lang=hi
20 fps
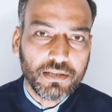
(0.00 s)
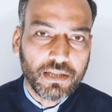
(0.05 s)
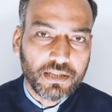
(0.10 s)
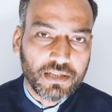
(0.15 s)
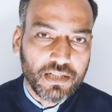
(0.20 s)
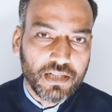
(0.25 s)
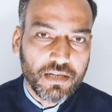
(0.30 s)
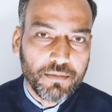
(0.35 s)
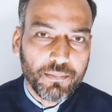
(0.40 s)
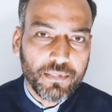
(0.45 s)

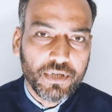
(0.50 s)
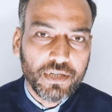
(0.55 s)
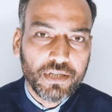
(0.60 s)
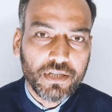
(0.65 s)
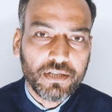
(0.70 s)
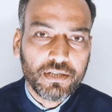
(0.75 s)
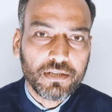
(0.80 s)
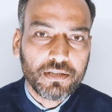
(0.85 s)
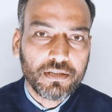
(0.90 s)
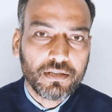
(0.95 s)
देखने
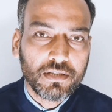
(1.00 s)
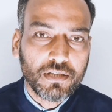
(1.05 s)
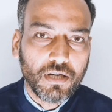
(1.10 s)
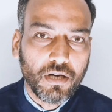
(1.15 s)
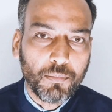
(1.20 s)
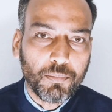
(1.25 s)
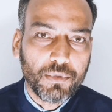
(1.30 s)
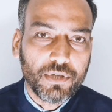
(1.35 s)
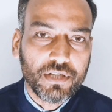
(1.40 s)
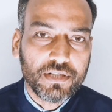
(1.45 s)
में
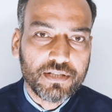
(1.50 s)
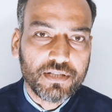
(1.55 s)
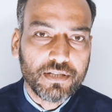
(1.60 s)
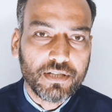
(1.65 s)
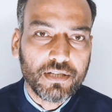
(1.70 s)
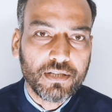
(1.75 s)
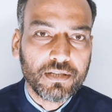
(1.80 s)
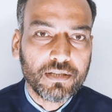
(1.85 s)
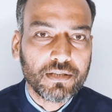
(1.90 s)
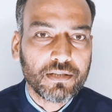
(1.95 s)
अपने
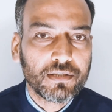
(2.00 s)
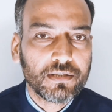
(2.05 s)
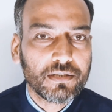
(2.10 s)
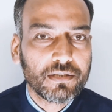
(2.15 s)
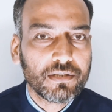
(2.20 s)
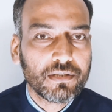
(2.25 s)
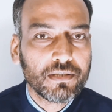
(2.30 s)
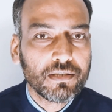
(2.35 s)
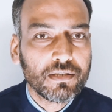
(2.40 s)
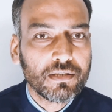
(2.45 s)
से
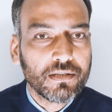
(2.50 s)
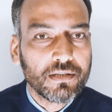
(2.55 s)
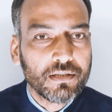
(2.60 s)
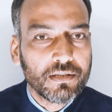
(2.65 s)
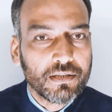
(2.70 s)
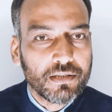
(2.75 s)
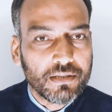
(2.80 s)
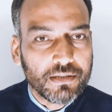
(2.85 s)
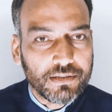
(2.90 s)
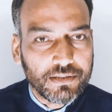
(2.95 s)

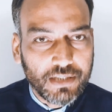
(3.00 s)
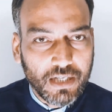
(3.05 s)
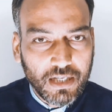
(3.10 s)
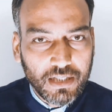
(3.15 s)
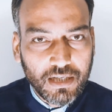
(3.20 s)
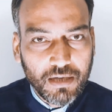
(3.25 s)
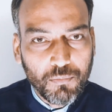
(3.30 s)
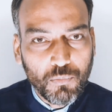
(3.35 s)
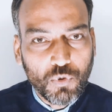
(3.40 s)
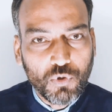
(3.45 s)

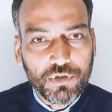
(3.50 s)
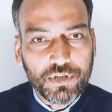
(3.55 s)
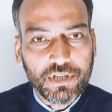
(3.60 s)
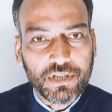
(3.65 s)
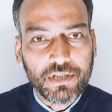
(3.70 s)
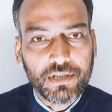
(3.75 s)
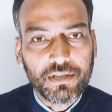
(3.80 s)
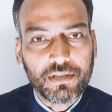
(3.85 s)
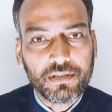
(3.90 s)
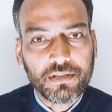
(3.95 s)
ज़्यादा
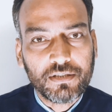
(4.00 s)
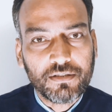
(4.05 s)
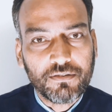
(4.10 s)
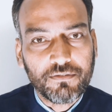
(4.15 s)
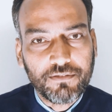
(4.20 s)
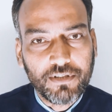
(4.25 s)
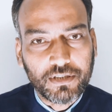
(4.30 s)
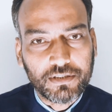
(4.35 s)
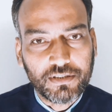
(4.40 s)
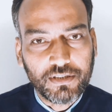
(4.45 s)
मोटे
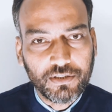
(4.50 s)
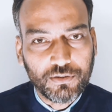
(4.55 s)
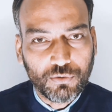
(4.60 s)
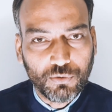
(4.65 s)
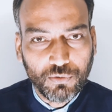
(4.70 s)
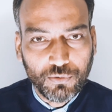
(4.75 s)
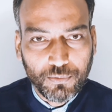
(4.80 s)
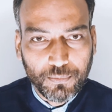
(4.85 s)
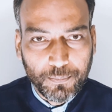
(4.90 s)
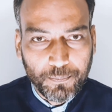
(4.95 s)
व्यक्ति
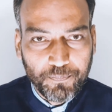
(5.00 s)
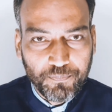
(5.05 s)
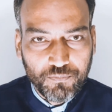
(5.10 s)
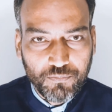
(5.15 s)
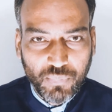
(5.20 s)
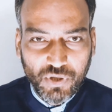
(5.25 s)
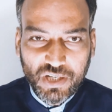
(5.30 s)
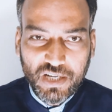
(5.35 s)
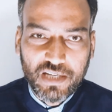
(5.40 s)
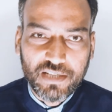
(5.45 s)
को
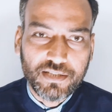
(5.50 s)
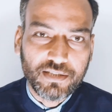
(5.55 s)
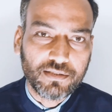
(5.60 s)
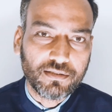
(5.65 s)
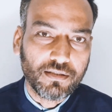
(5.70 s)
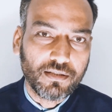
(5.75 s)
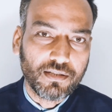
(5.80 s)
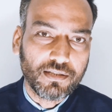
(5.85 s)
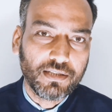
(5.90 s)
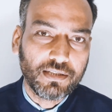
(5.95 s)

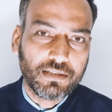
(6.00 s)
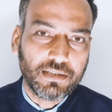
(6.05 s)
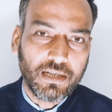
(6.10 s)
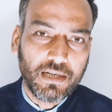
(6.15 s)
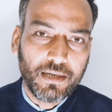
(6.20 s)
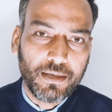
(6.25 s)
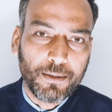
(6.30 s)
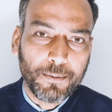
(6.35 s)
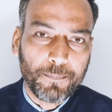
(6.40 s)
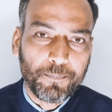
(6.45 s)
पराजित कर
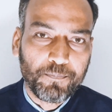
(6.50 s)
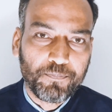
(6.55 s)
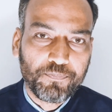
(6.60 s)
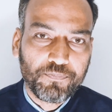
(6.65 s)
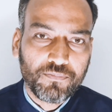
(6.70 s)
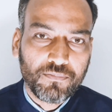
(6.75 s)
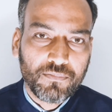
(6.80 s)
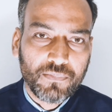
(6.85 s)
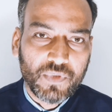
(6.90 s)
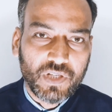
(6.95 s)
देता है
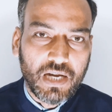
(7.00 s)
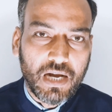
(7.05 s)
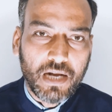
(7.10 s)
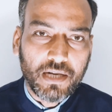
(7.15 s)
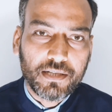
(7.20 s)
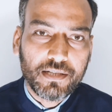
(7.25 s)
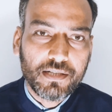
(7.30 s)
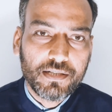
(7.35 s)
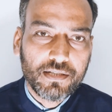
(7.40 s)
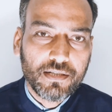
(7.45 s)

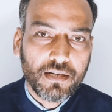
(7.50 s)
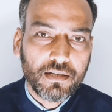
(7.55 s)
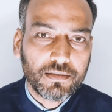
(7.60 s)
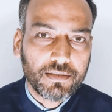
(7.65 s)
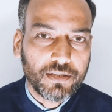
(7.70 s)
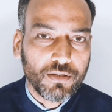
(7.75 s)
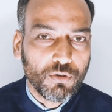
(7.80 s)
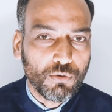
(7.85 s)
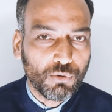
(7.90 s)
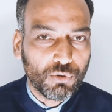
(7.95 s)
आखिर
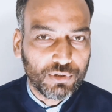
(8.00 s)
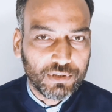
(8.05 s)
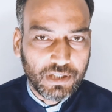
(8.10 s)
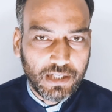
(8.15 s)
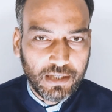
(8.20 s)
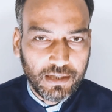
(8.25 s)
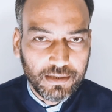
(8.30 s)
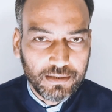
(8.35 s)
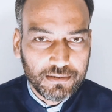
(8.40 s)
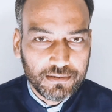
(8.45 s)
यह क्यों
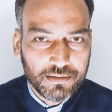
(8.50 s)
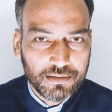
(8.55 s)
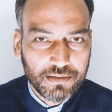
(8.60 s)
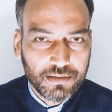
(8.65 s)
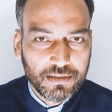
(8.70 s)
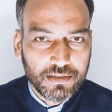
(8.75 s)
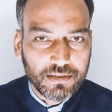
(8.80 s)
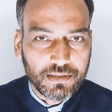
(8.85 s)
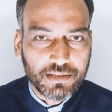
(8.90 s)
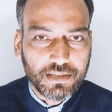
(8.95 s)
होता है
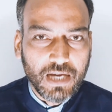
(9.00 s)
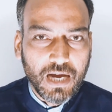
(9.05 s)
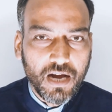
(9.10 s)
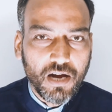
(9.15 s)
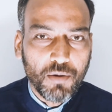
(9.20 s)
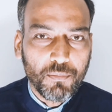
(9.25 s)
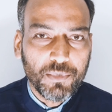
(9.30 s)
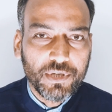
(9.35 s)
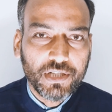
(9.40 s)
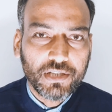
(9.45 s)
क्या
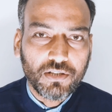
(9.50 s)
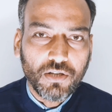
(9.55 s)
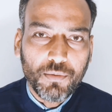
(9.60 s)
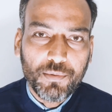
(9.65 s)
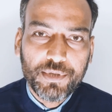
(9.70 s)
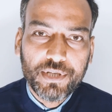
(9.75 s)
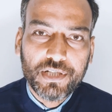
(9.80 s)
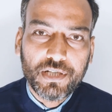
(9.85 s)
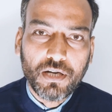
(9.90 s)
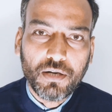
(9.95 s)
हमने
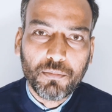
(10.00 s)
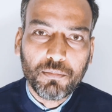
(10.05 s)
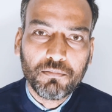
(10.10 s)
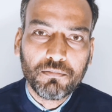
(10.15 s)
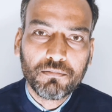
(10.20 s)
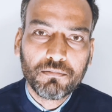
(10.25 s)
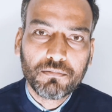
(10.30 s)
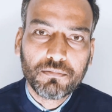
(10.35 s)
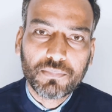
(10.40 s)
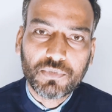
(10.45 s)
कभी
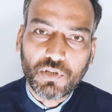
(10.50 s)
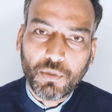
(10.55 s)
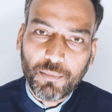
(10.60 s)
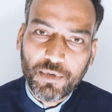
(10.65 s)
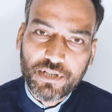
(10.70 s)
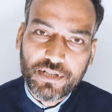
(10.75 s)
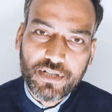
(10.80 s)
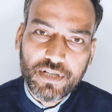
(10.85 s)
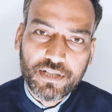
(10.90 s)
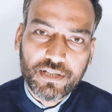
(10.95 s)
यह
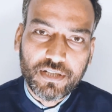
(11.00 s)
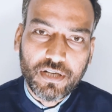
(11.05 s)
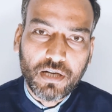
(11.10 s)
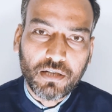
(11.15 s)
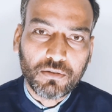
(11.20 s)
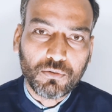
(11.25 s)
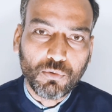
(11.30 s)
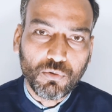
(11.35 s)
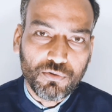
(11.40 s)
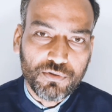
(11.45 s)
समझने
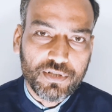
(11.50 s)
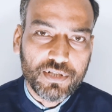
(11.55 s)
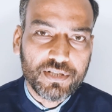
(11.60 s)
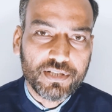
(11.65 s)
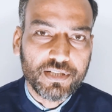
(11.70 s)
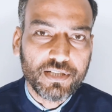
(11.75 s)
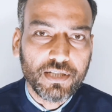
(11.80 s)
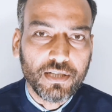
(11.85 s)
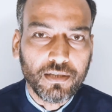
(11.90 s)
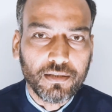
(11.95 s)
का
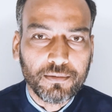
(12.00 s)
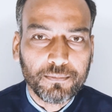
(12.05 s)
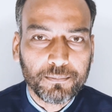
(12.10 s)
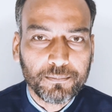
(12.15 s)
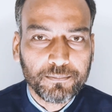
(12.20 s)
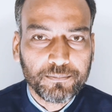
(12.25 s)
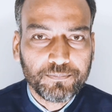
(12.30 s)
कोशिश किया